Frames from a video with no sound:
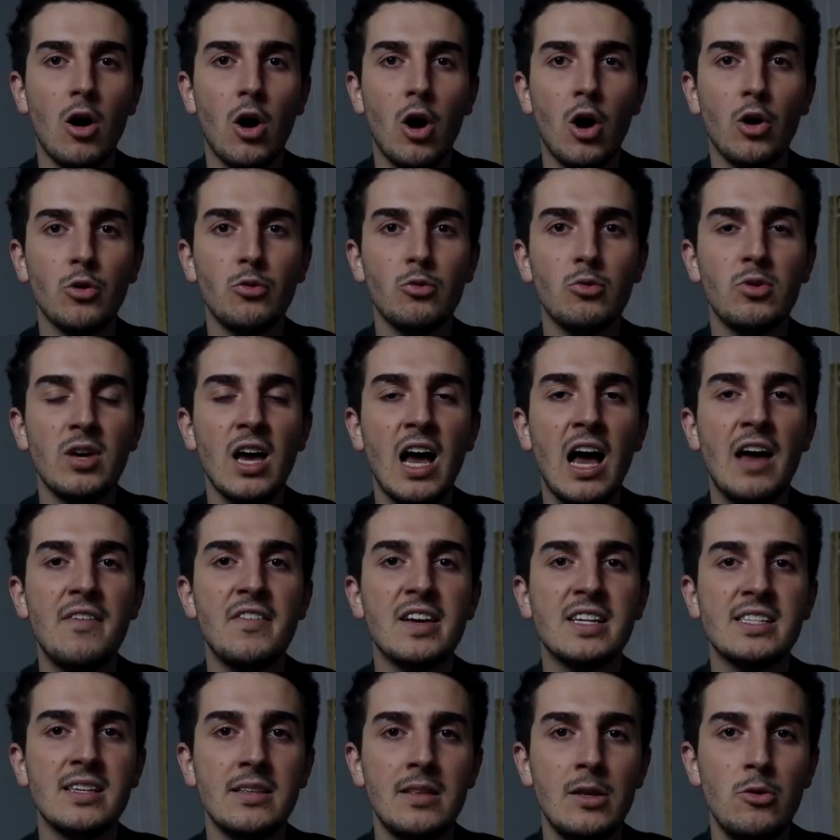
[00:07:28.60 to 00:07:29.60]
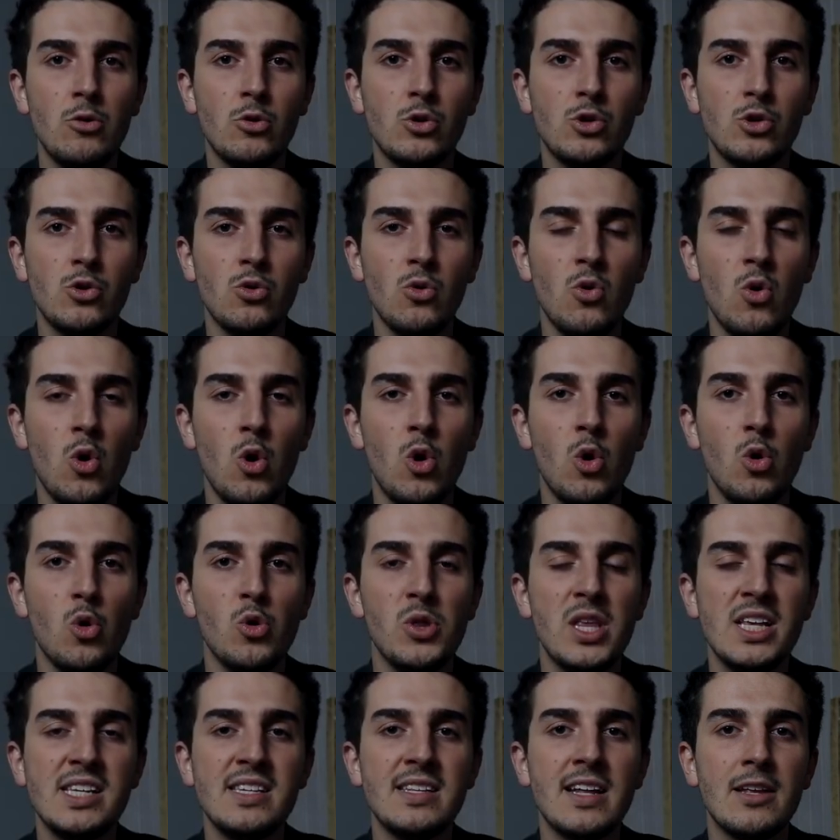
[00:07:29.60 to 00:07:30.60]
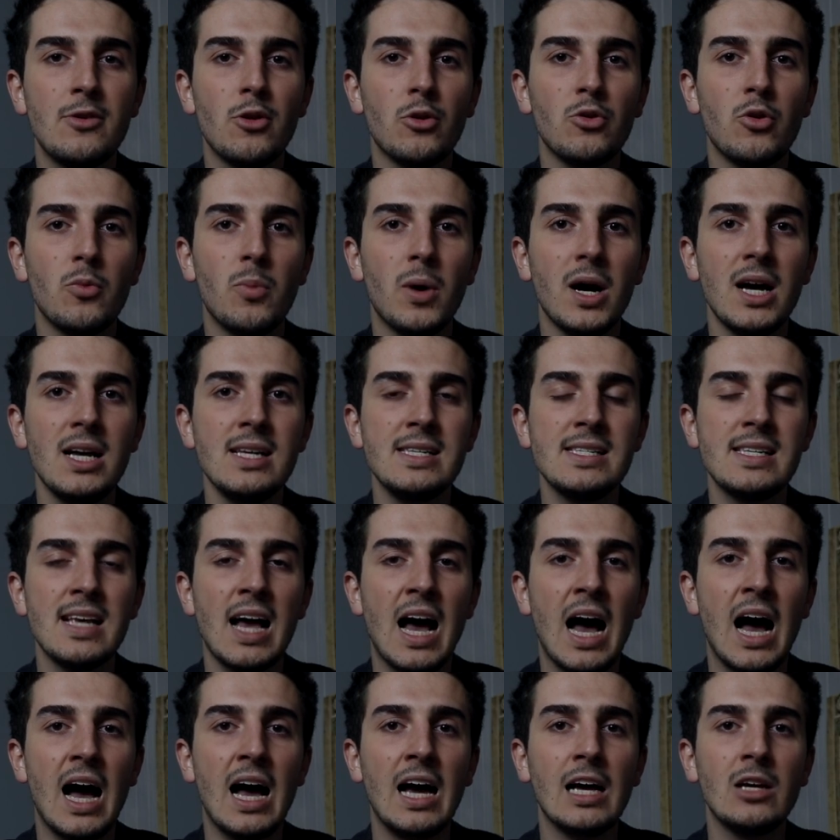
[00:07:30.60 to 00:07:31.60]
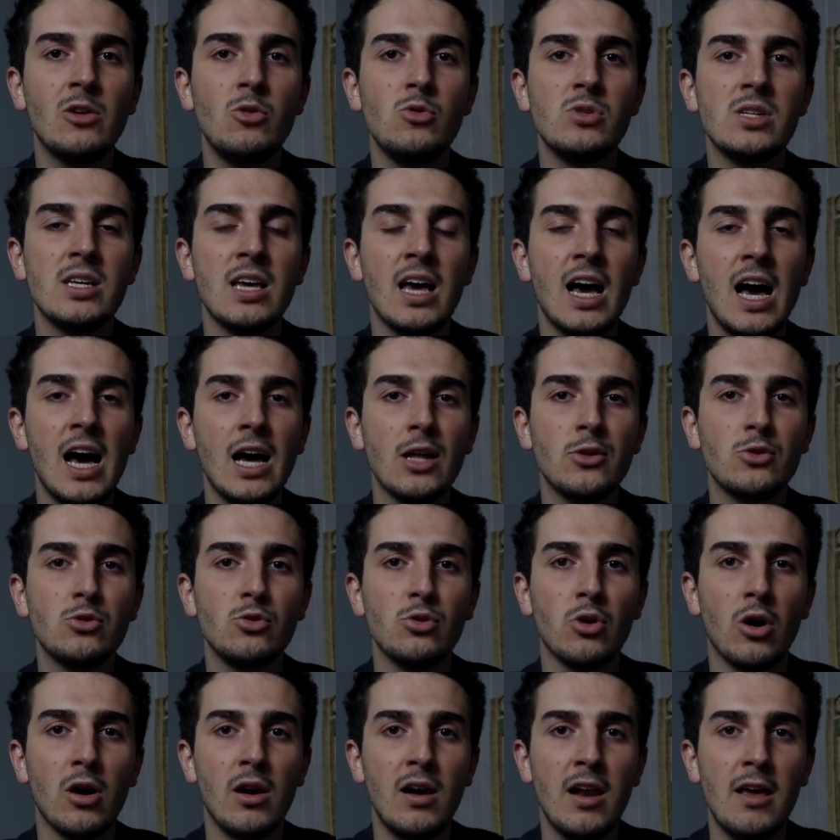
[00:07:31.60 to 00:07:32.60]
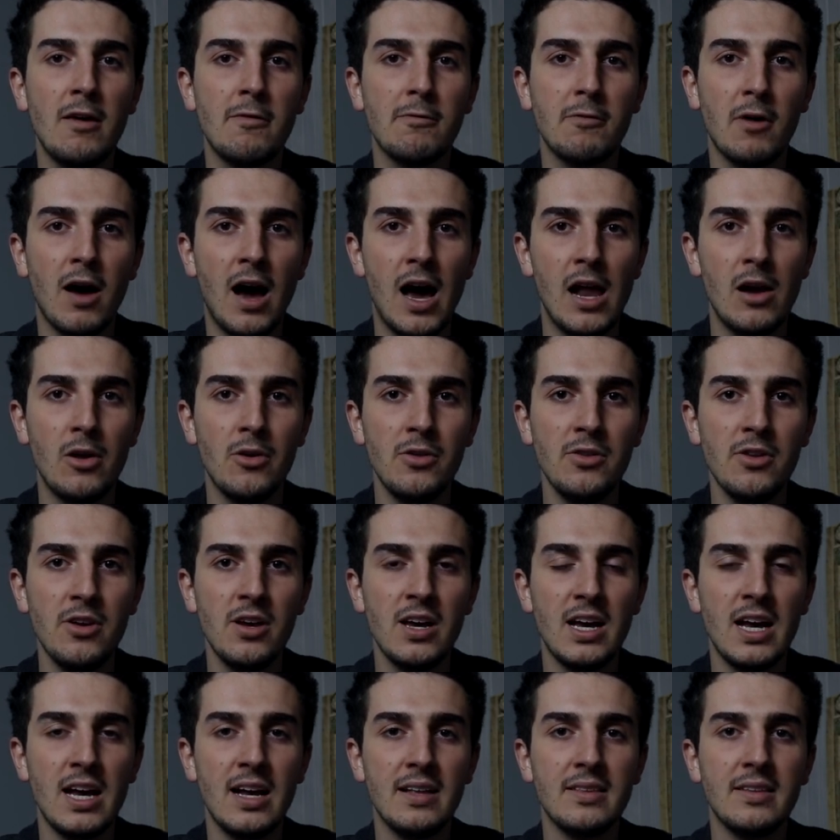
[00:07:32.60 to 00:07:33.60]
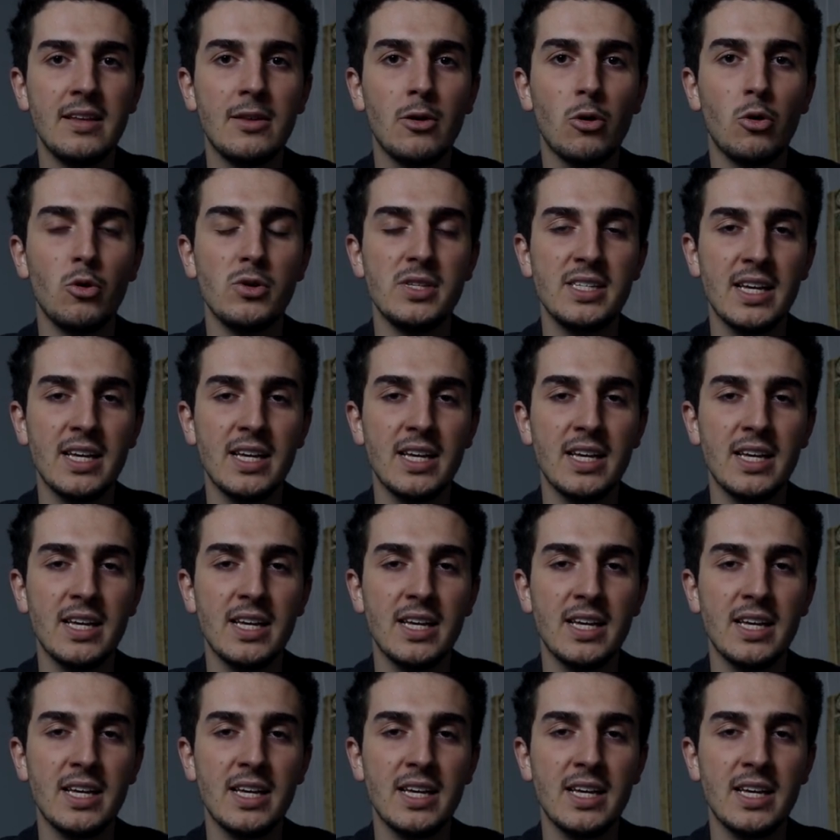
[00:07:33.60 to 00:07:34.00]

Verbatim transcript: En tout cas, avec ses déductions, le dessinateur de presse a accusé Arthur Leif Allen d'être le